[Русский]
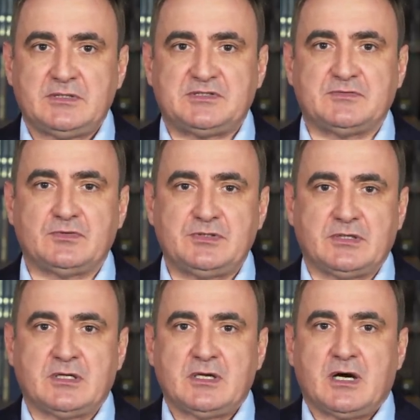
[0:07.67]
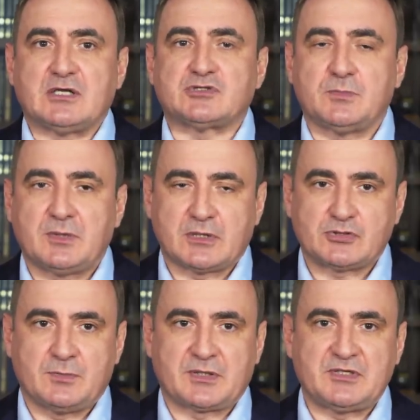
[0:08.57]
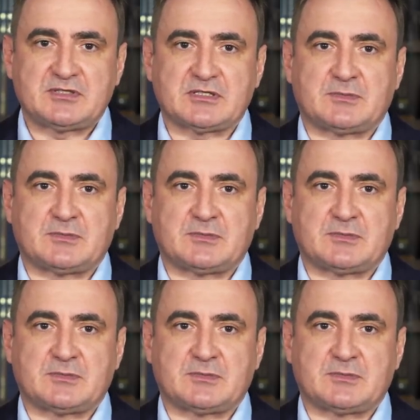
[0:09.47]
сегодня особо хочу обратиться